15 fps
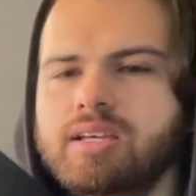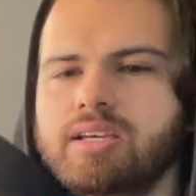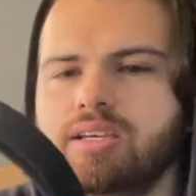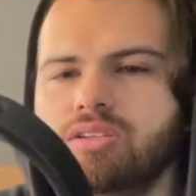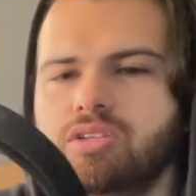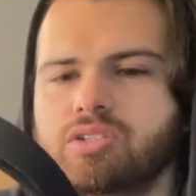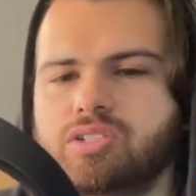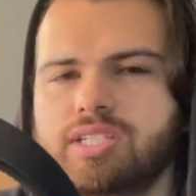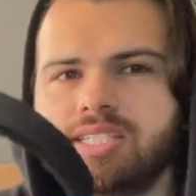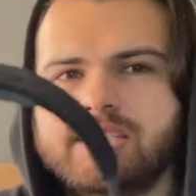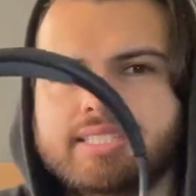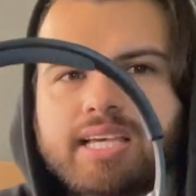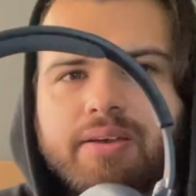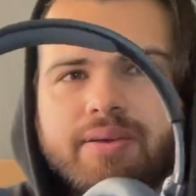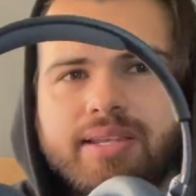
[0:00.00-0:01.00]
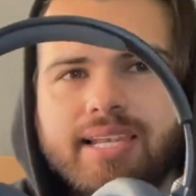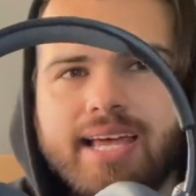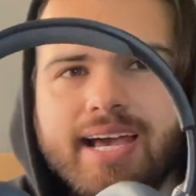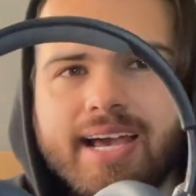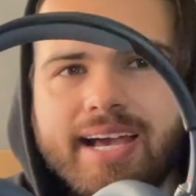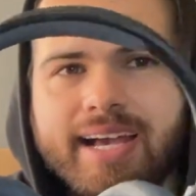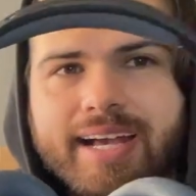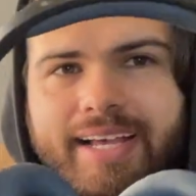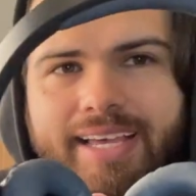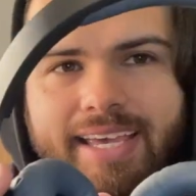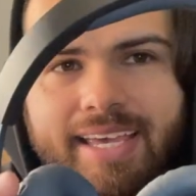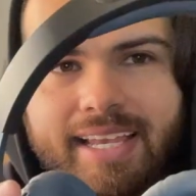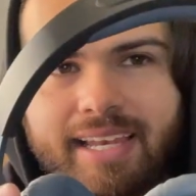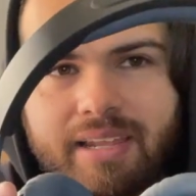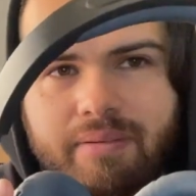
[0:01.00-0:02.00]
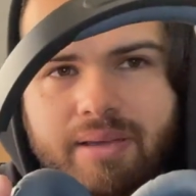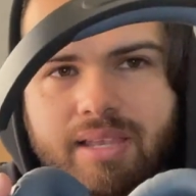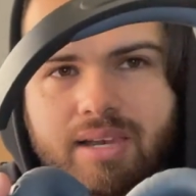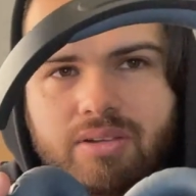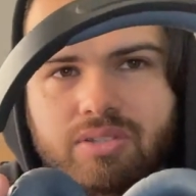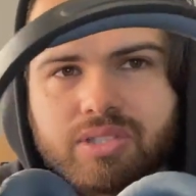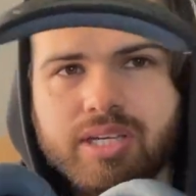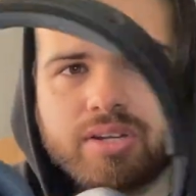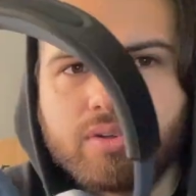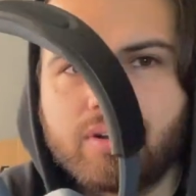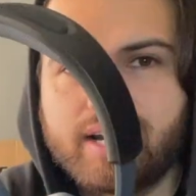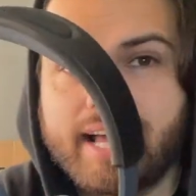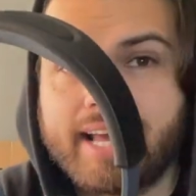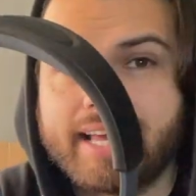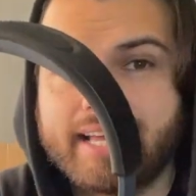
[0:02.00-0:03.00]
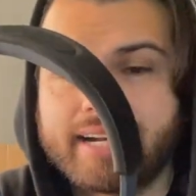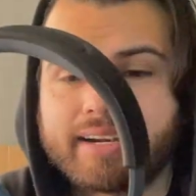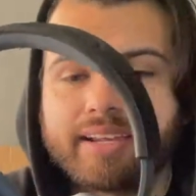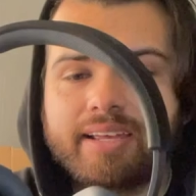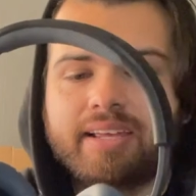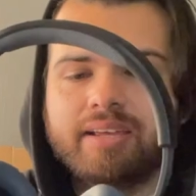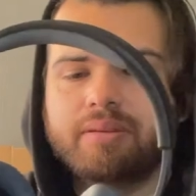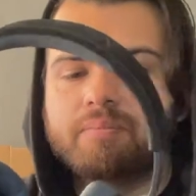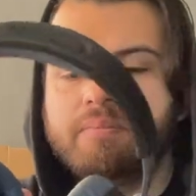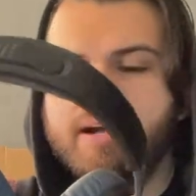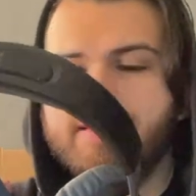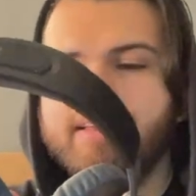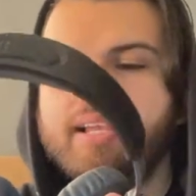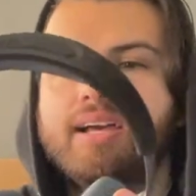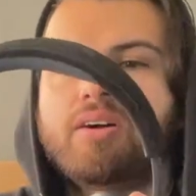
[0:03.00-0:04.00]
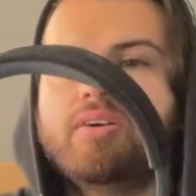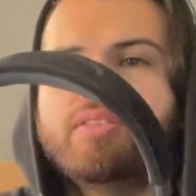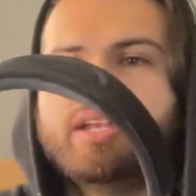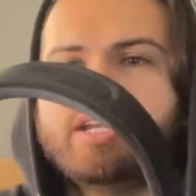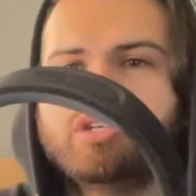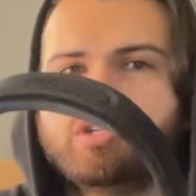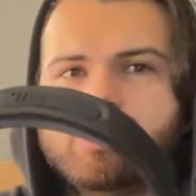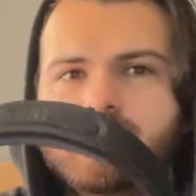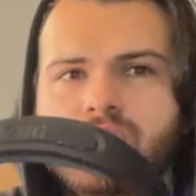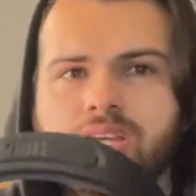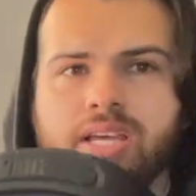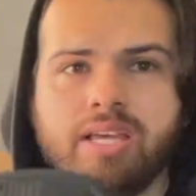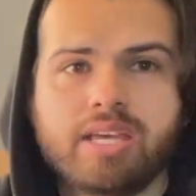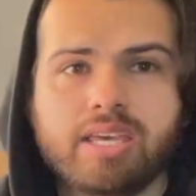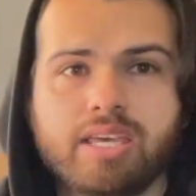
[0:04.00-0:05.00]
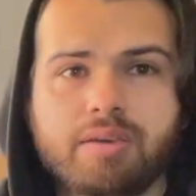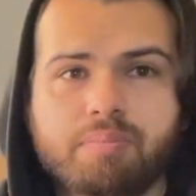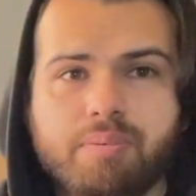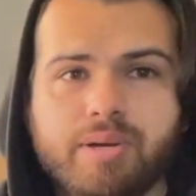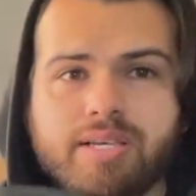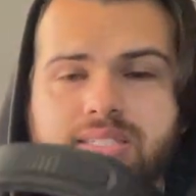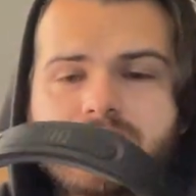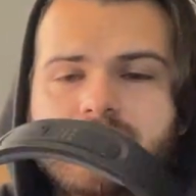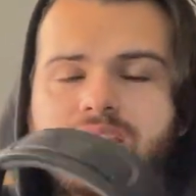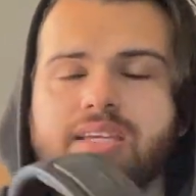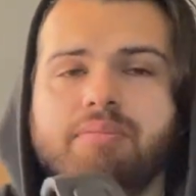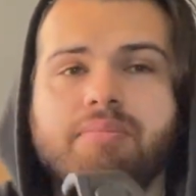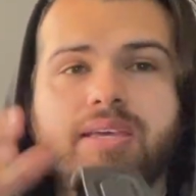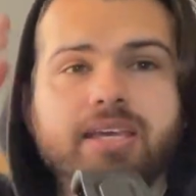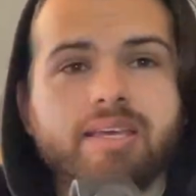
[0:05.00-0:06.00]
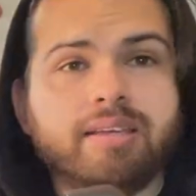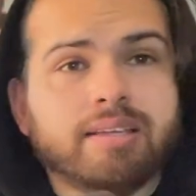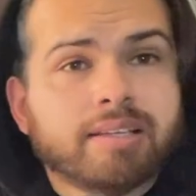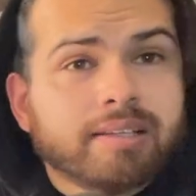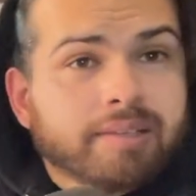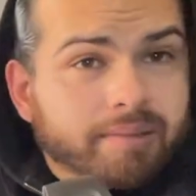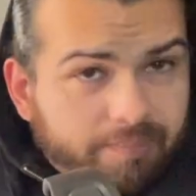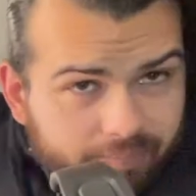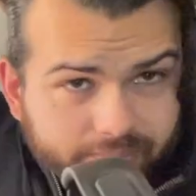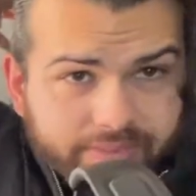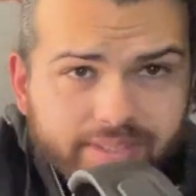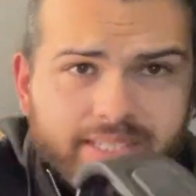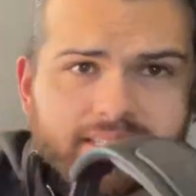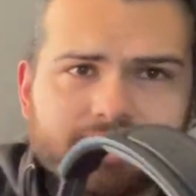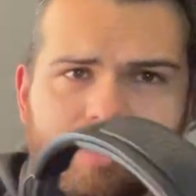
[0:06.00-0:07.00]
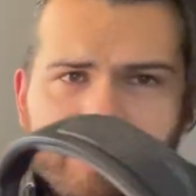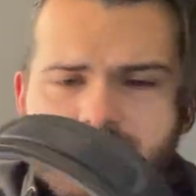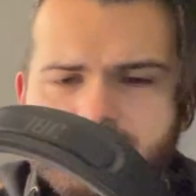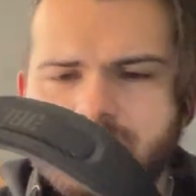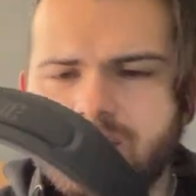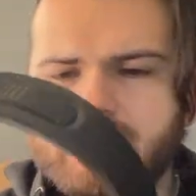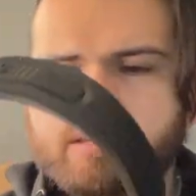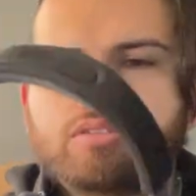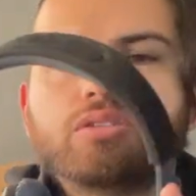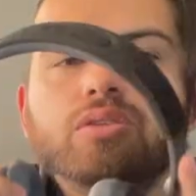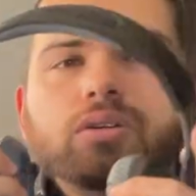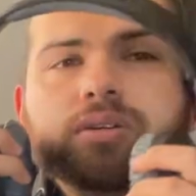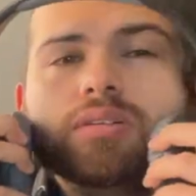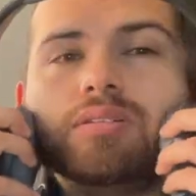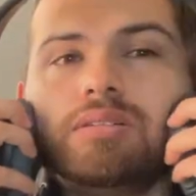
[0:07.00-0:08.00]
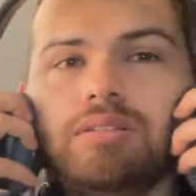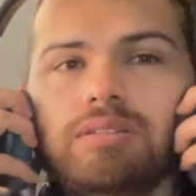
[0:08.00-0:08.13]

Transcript: Entonces ya saben, la L va del lado izquierdo, la R va del lado derecho. Y pues déjenme quitarme esto.